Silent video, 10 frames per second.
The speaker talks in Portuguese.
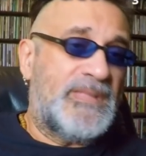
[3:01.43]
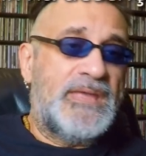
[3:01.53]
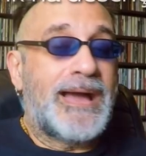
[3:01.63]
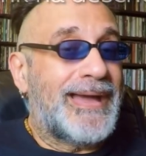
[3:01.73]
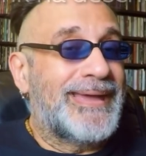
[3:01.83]

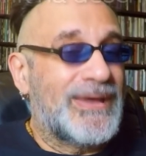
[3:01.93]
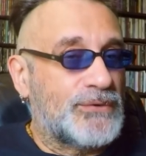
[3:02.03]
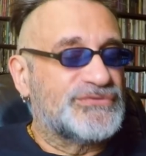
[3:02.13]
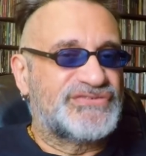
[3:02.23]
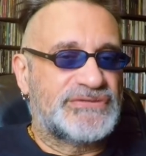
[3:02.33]
A
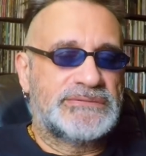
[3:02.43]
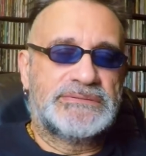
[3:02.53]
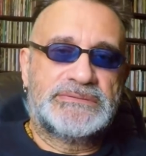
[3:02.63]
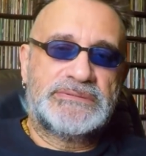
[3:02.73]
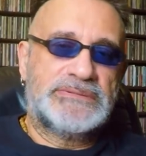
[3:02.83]
Elsa,
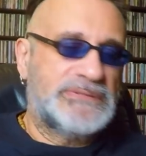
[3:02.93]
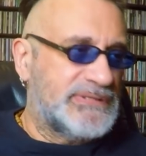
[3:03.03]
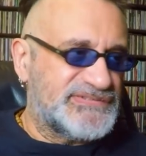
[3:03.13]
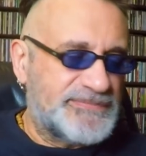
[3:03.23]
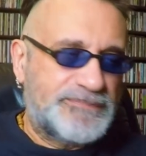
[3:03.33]

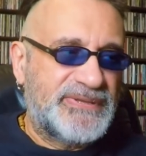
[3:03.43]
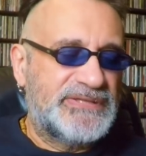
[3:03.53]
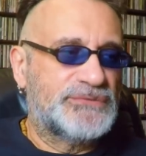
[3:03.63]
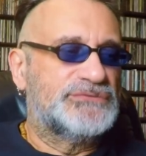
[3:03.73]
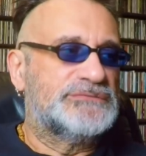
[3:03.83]
nesse
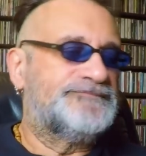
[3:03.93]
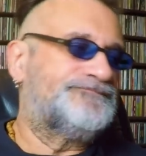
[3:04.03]
período,